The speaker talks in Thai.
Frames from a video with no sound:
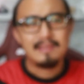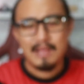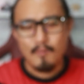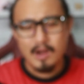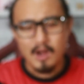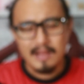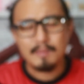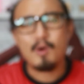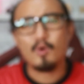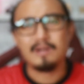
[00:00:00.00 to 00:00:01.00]
แต่ว่าก็อาจ
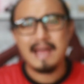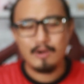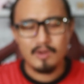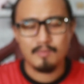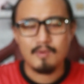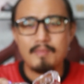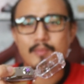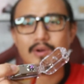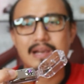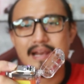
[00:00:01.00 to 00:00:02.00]
จะเพราะกดนานด้วยผมก็แบ
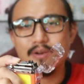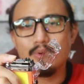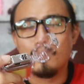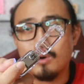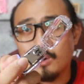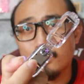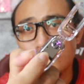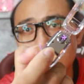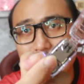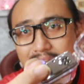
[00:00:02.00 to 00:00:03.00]
บกดเล่นดูลองดู
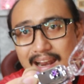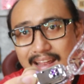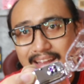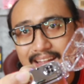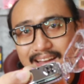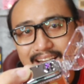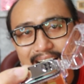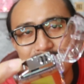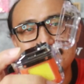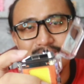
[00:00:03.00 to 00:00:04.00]
ไฟอะไรอย่างงี้นะค
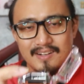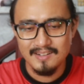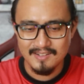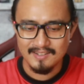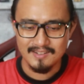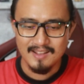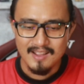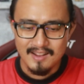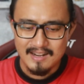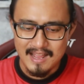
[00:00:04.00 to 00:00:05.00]
รับ เออ
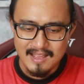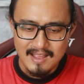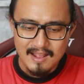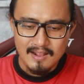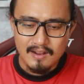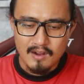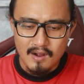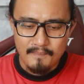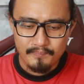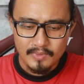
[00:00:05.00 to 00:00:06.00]
นะก็
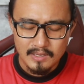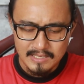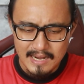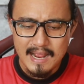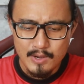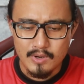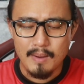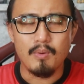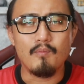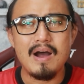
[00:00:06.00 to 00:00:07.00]
ใช้ได้อยู่นะ
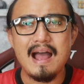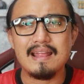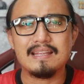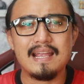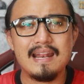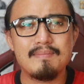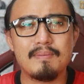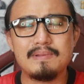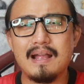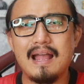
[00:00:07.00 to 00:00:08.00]
ผมว่าอาจจะใช้ได้แบ
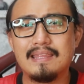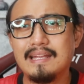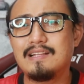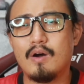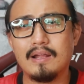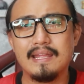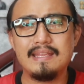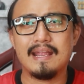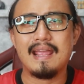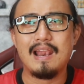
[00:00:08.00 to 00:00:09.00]
บสักอาทิตย์2อาทิตย์
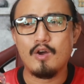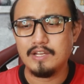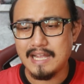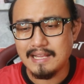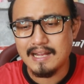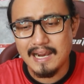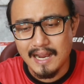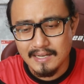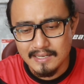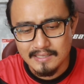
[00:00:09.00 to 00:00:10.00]
อย่างเงี้ยแล้วค่อยชาร์จสักครั้
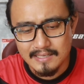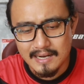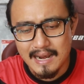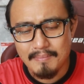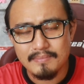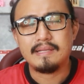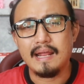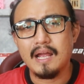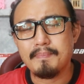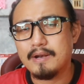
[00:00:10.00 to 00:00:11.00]
งหนึ่งนะครับ แต่
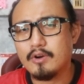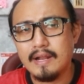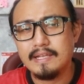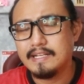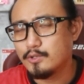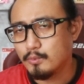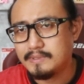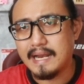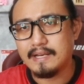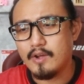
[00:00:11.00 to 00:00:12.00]
ถ้าเกิดเป็นใครที่สูบ
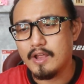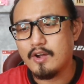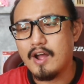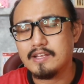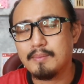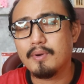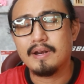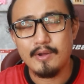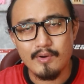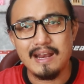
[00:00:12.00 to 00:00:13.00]
จัดหน่อย ก็อาจจะหมด
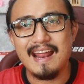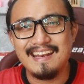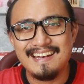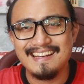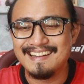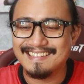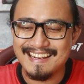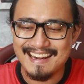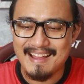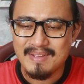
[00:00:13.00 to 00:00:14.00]
เร็วกว่านั้นนิดหนึ่ง
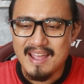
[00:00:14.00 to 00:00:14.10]
นะครับ